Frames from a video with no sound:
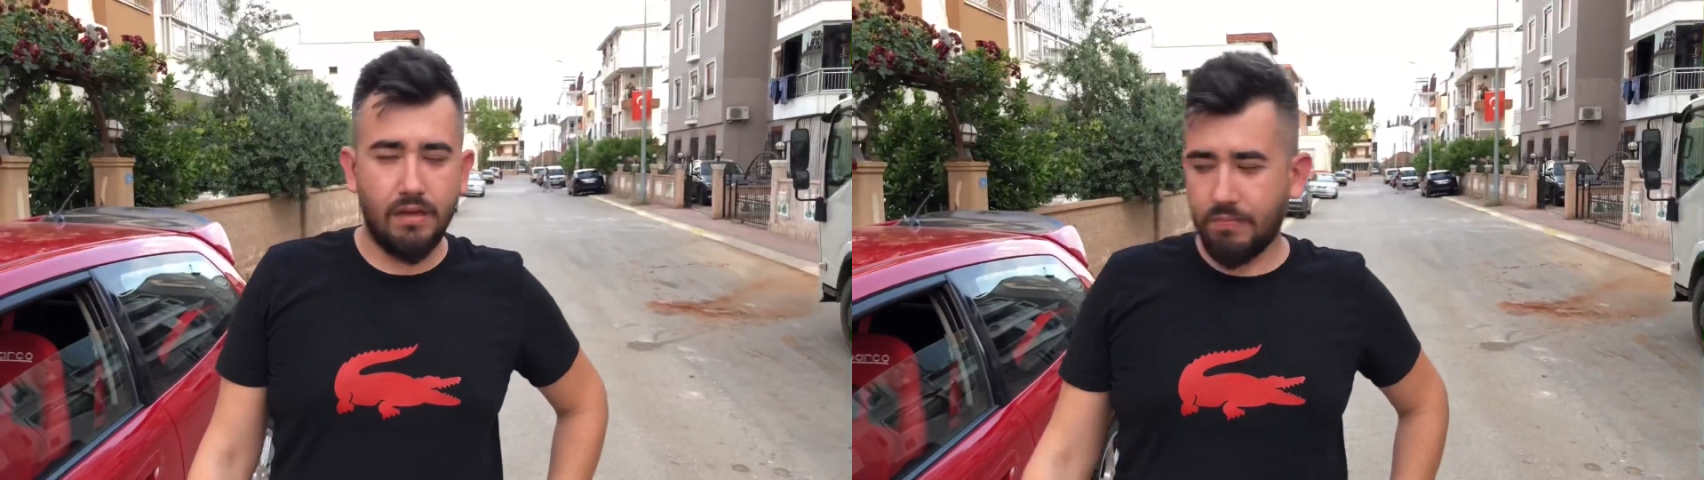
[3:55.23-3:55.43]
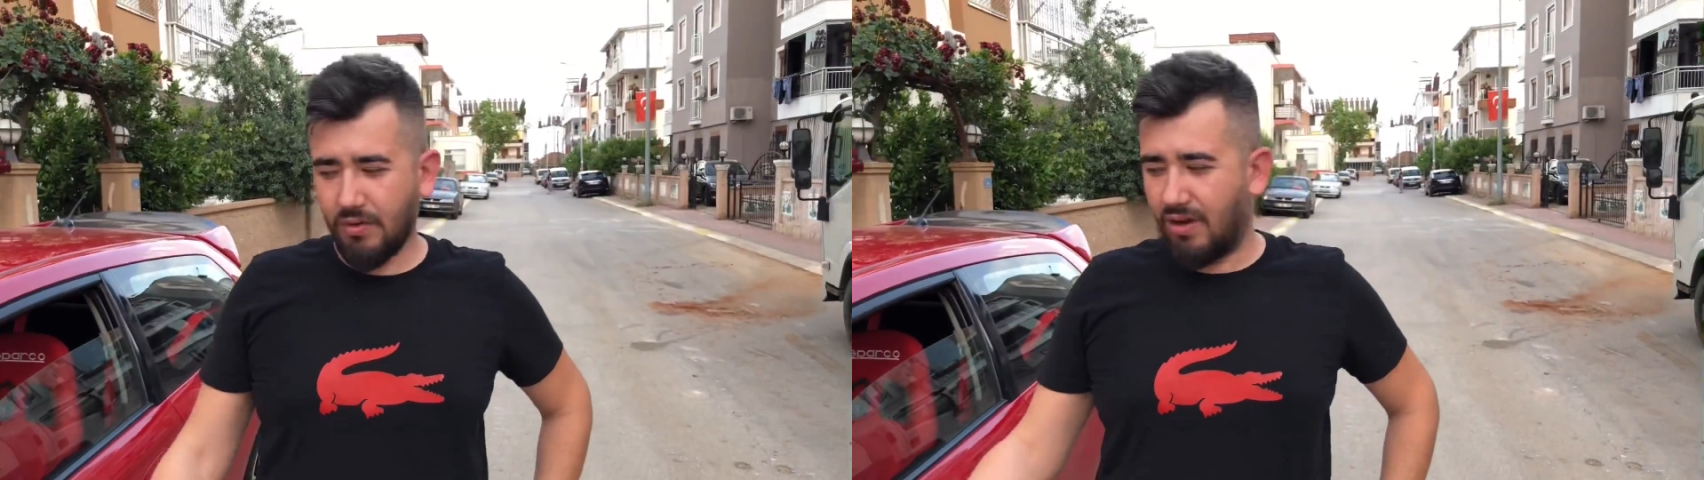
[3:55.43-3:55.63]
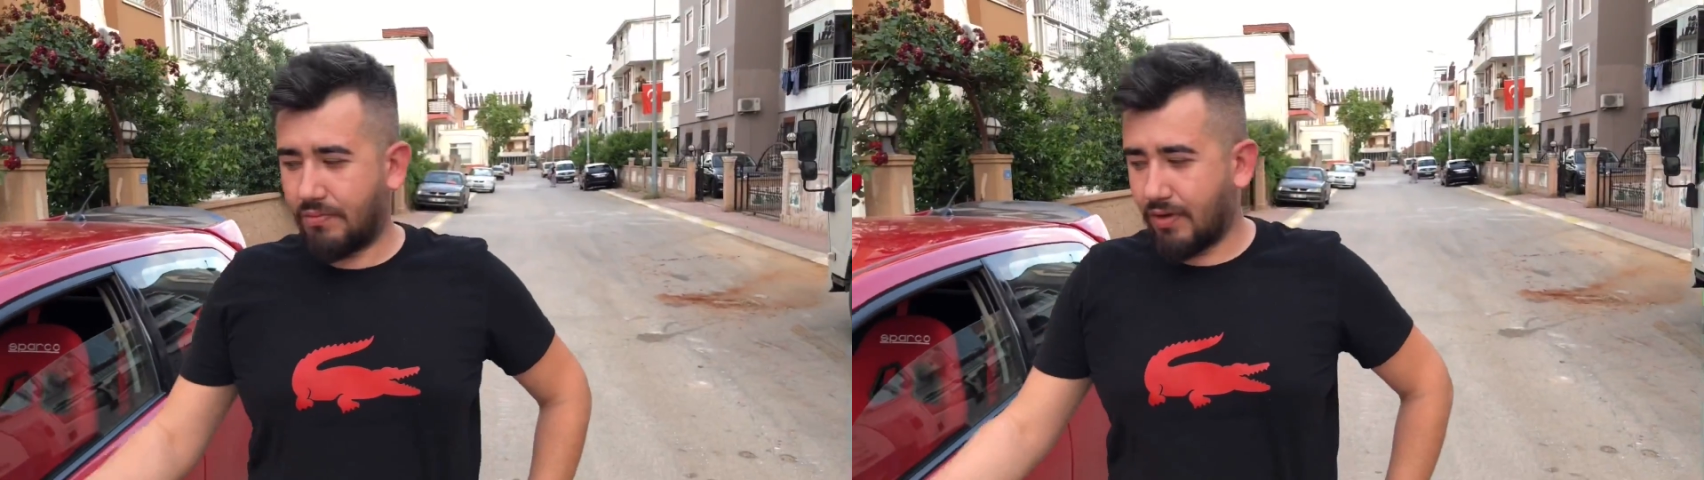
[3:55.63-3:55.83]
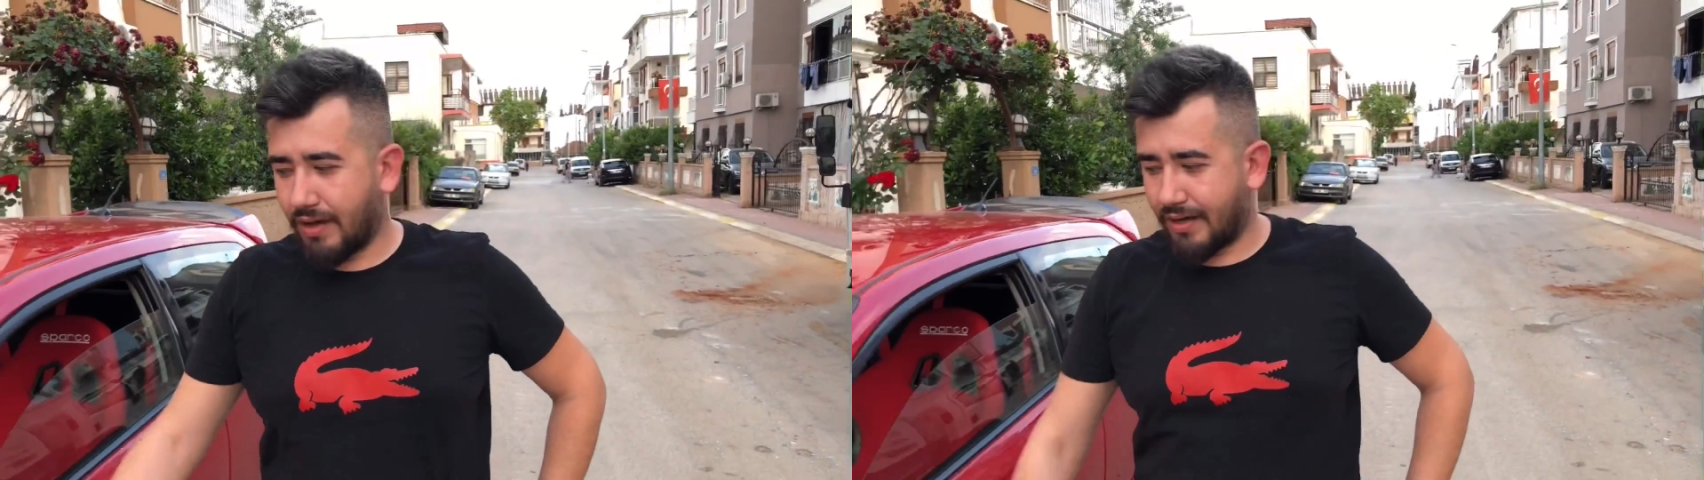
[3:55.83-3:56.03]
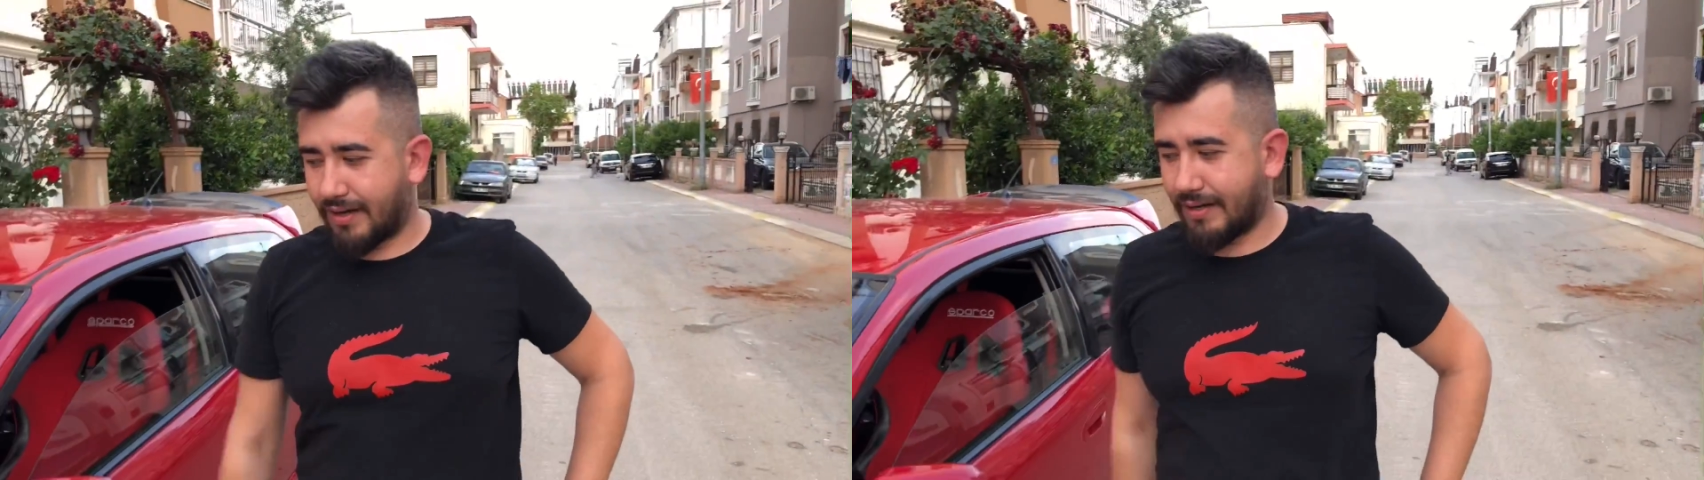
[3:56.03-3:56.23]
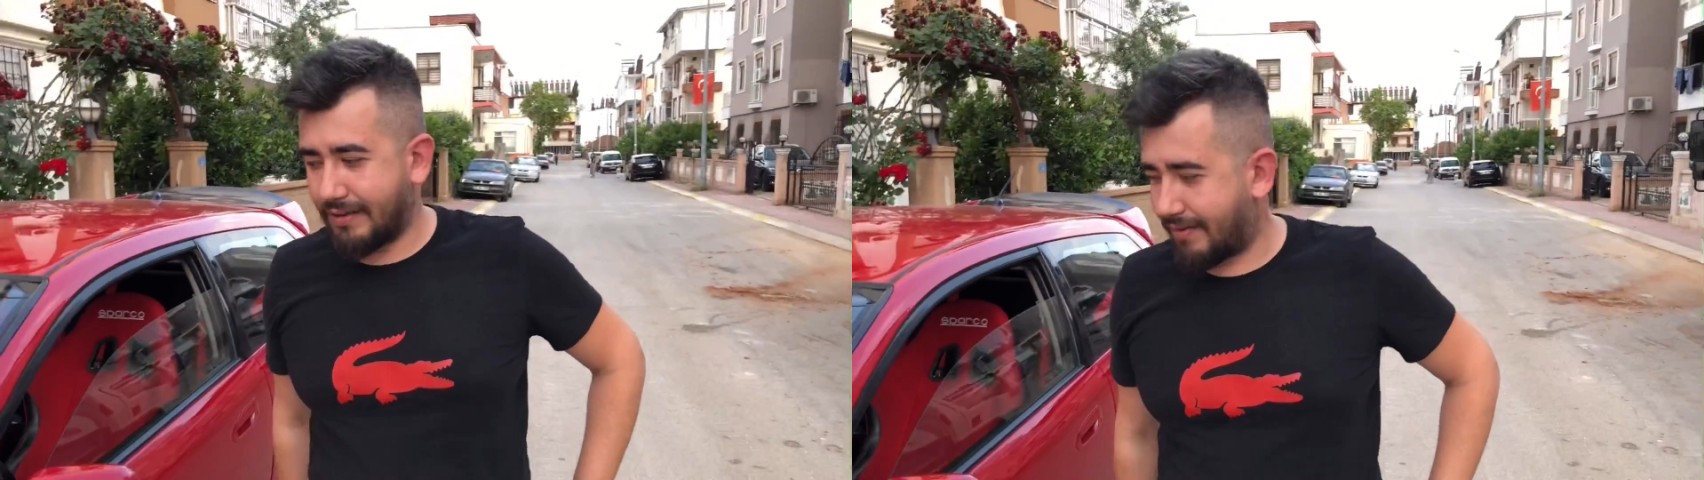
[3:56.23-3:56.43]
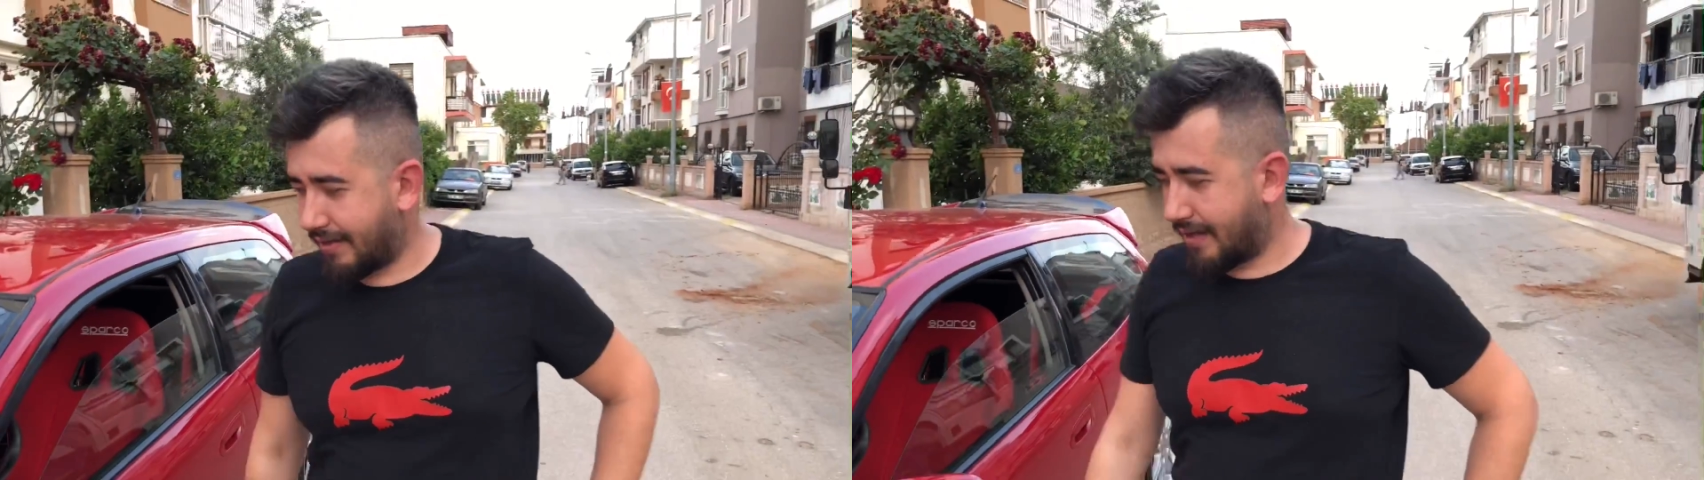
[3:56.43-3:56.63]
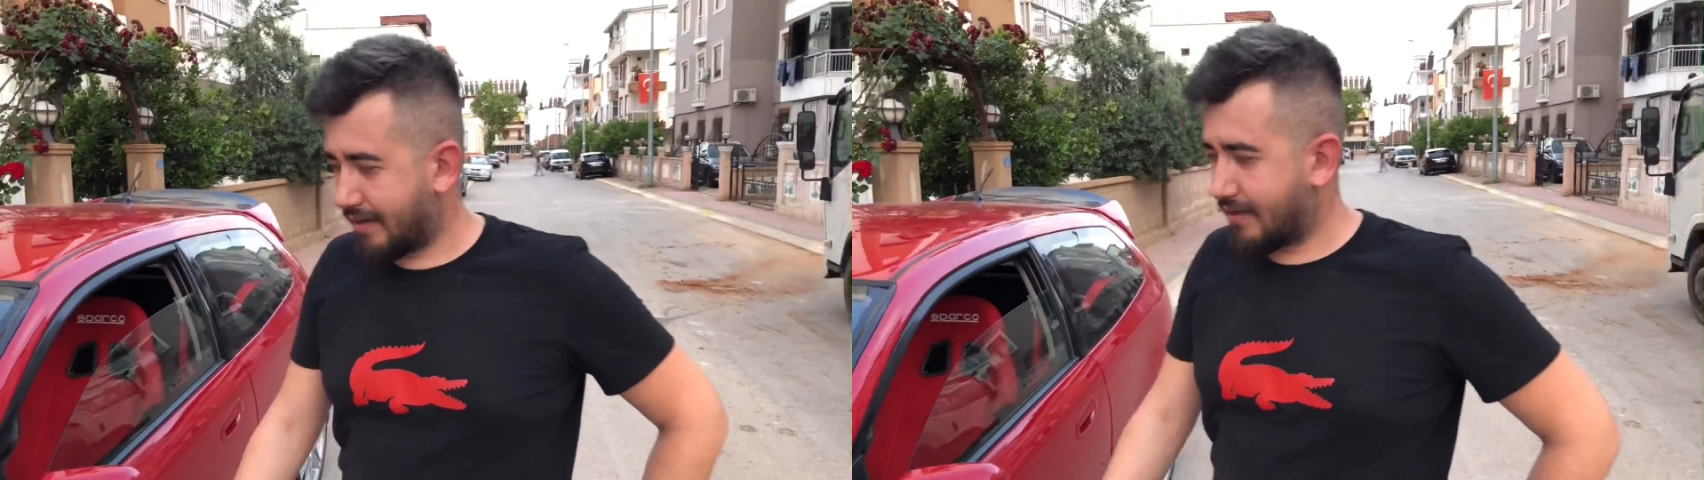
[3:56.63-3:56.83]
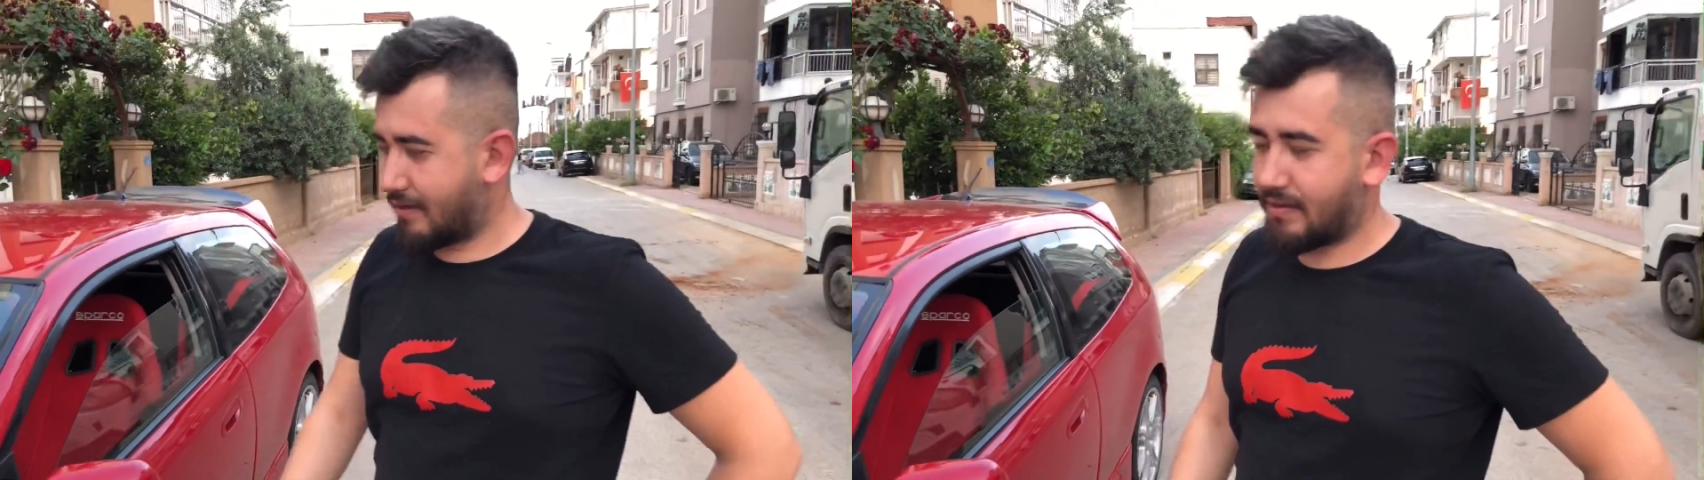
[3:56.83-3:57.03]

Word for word: Böyle böyle ağır ağır gitti yani.